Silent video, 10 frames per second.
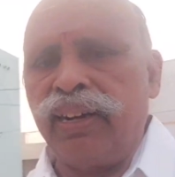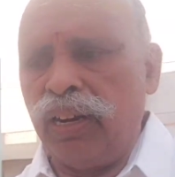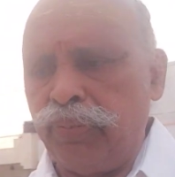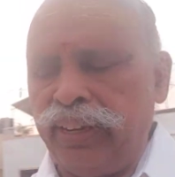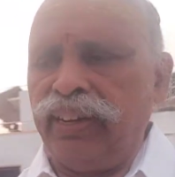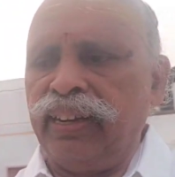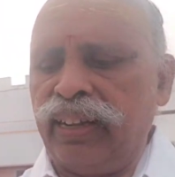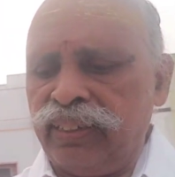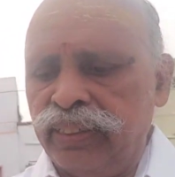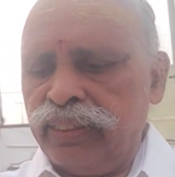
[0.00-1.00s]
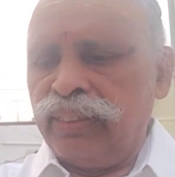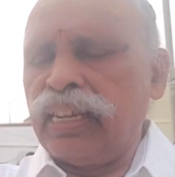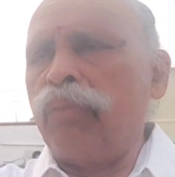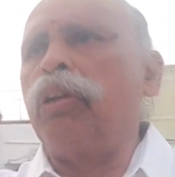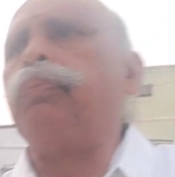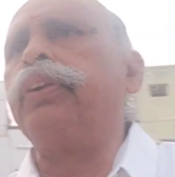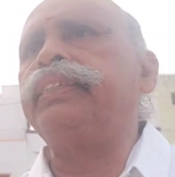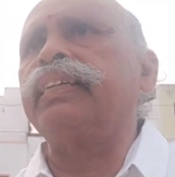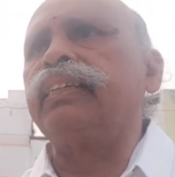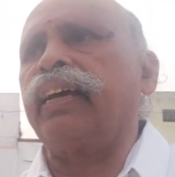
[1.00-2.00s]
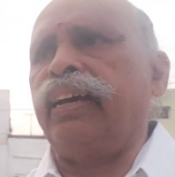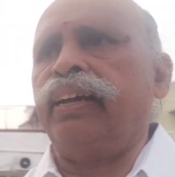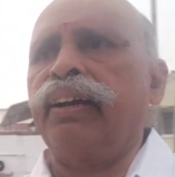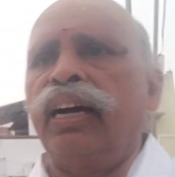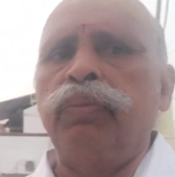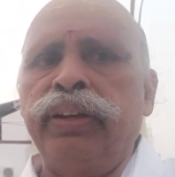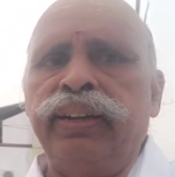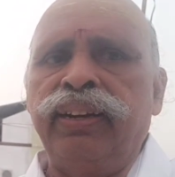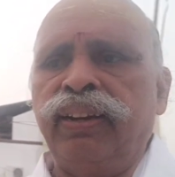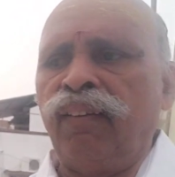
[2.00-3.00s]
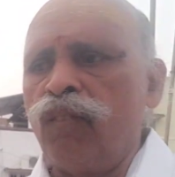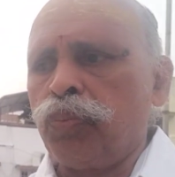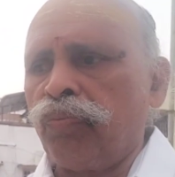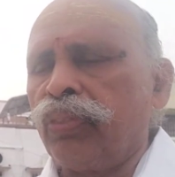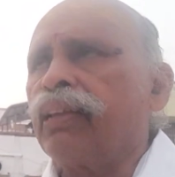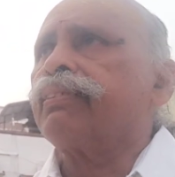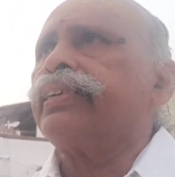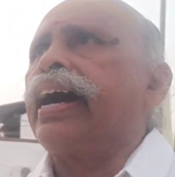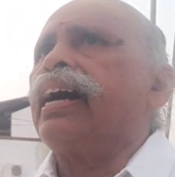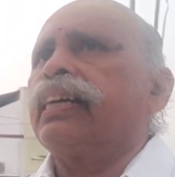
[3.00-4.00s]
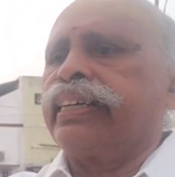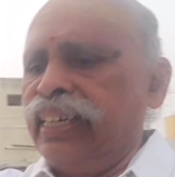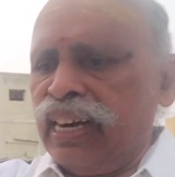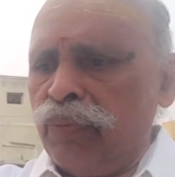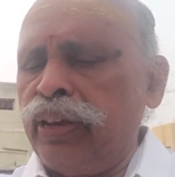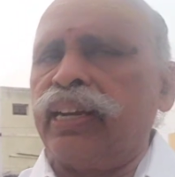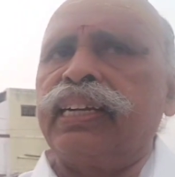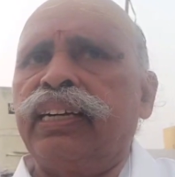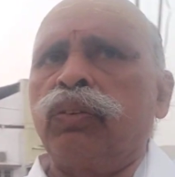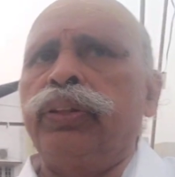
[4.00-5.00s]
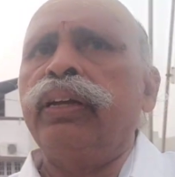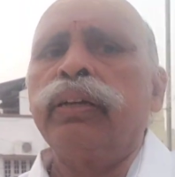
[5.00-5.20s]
அப்படின்னார் சாமி பிடிச்சின்ட்டேன் அப்படின்னு கீழே அப்படியே கீழே குதி